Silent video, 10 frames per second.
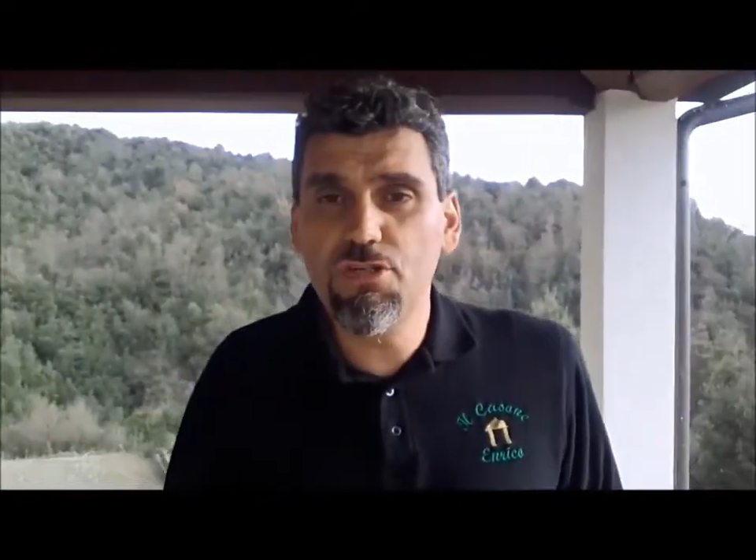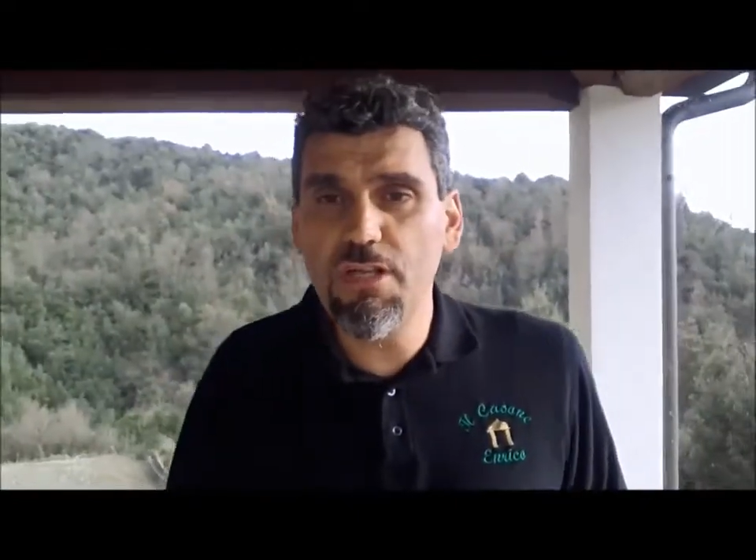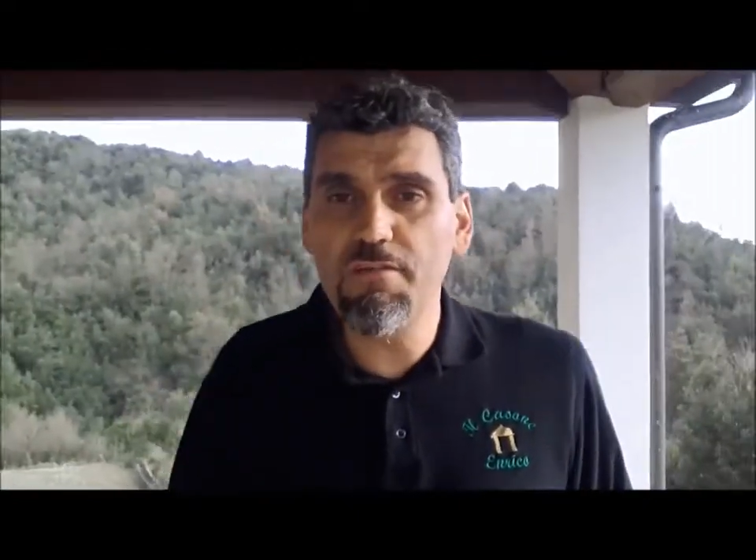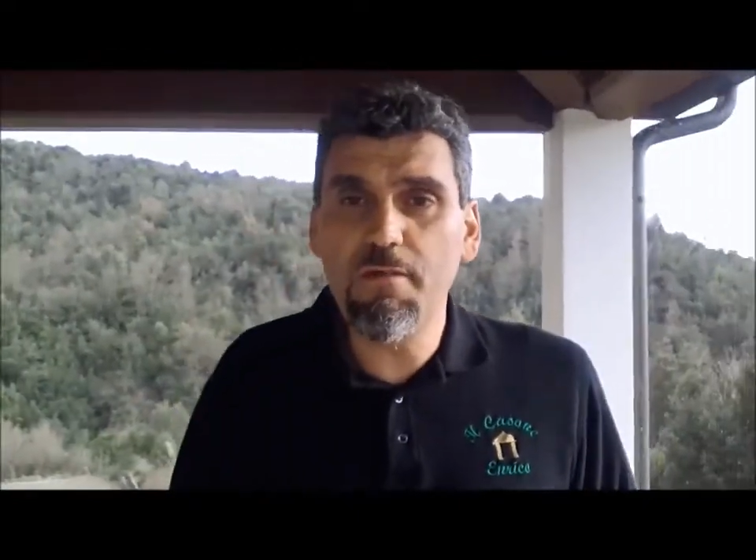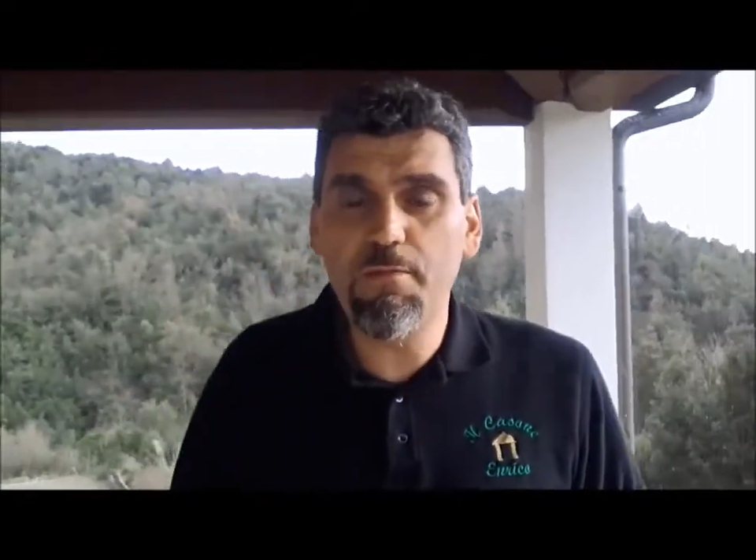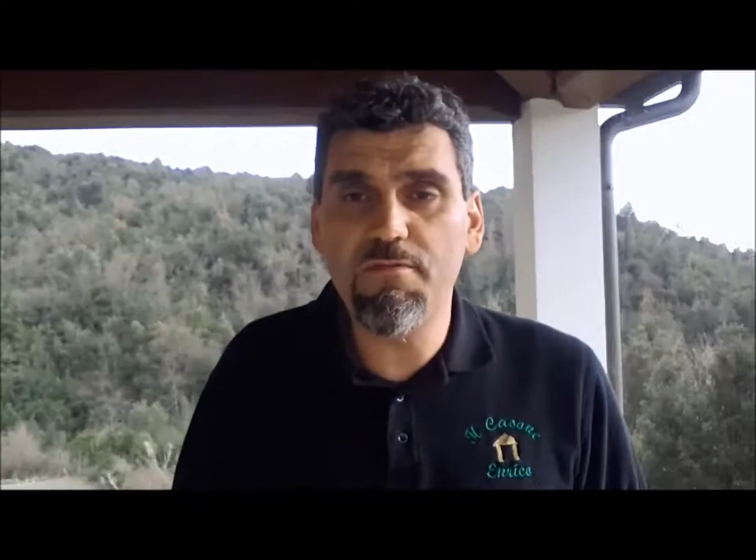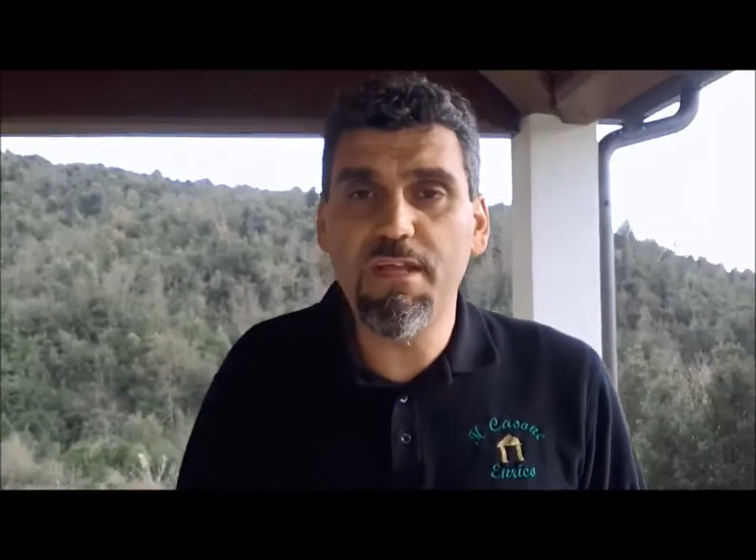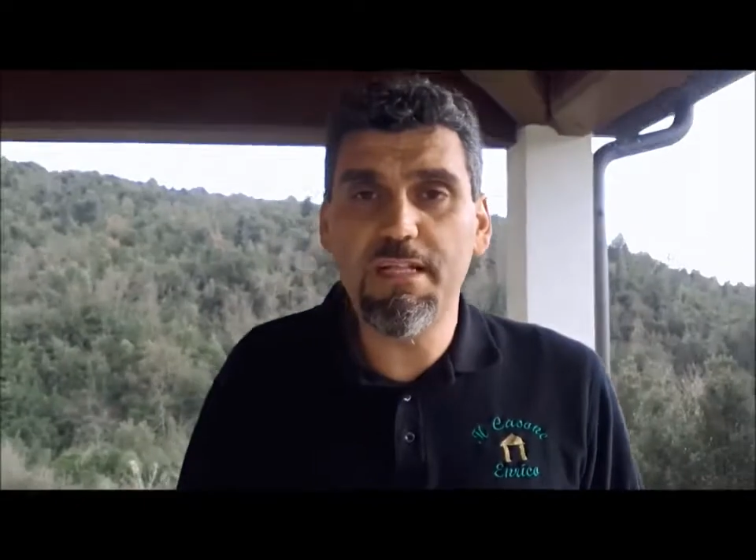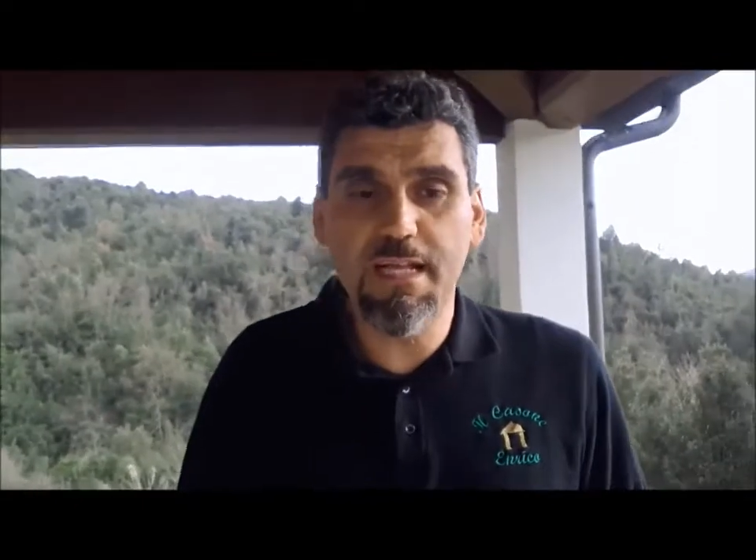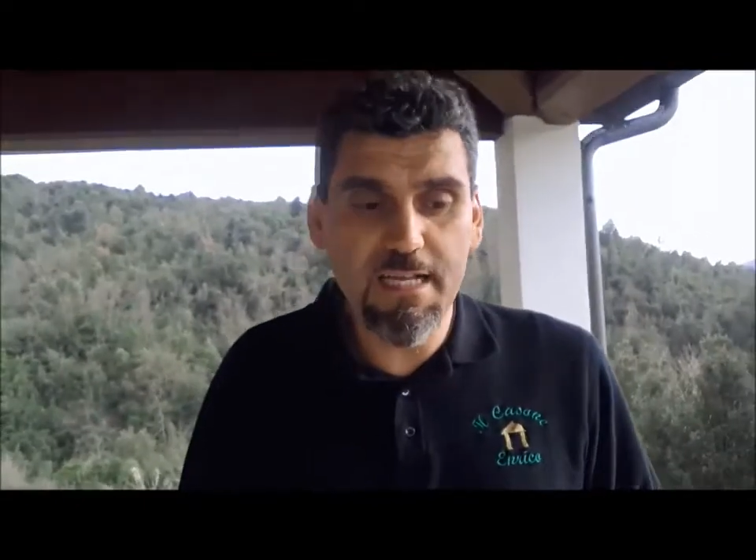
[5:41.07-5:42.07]
di oliva
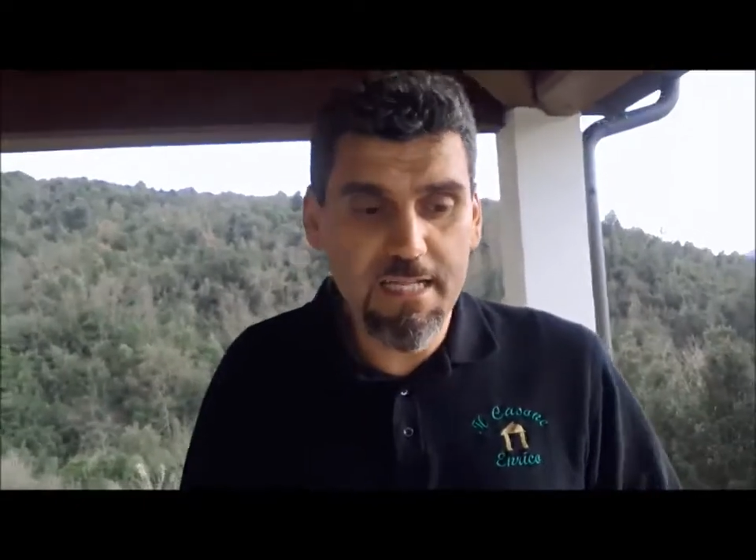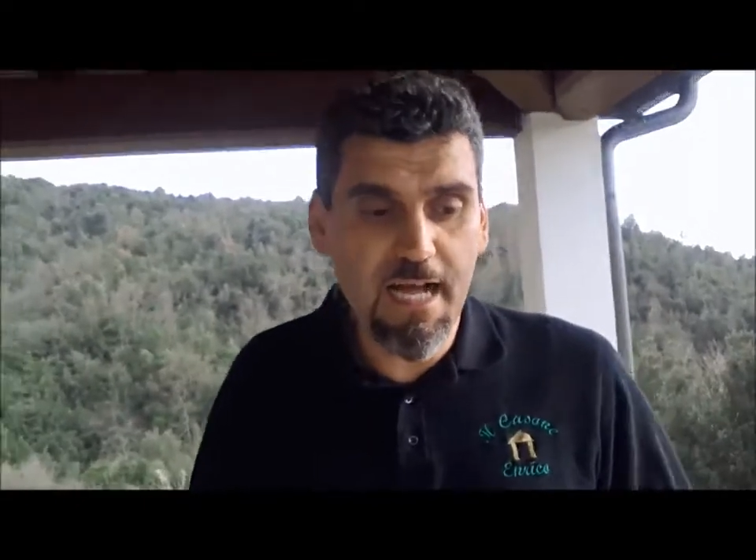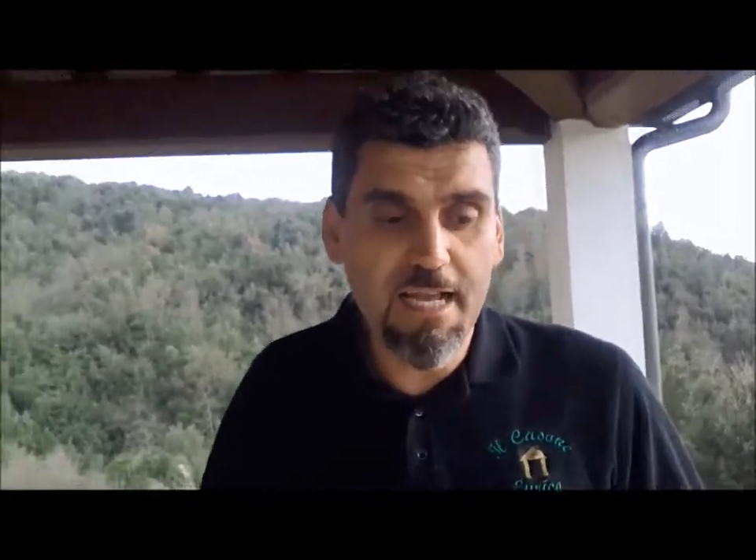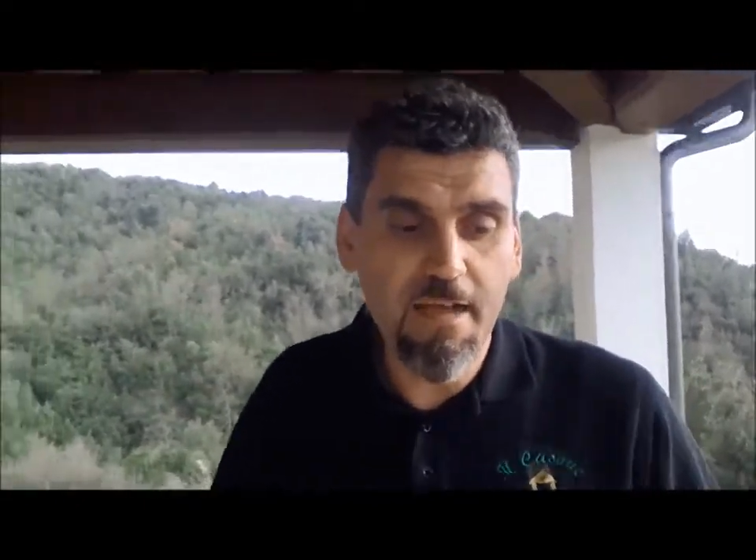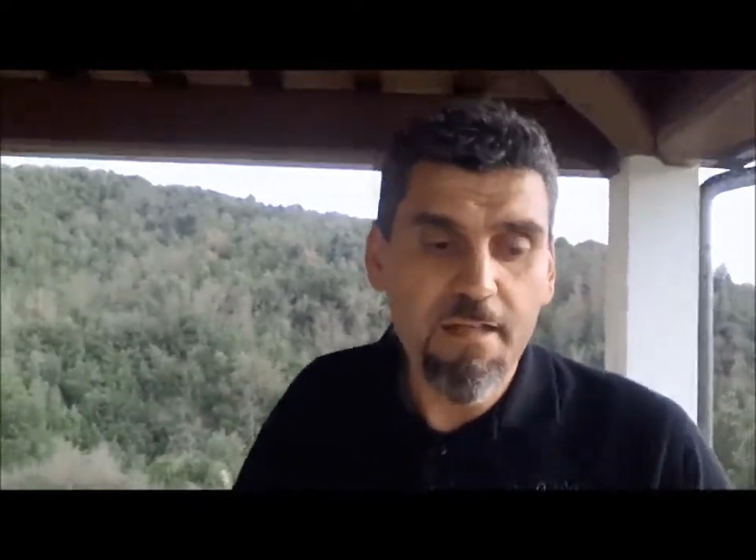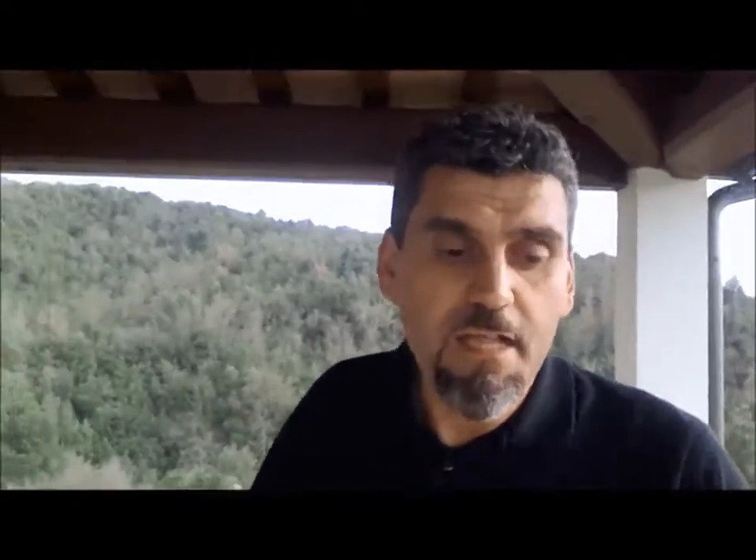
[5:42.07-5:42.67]
proveniente dall'Italia.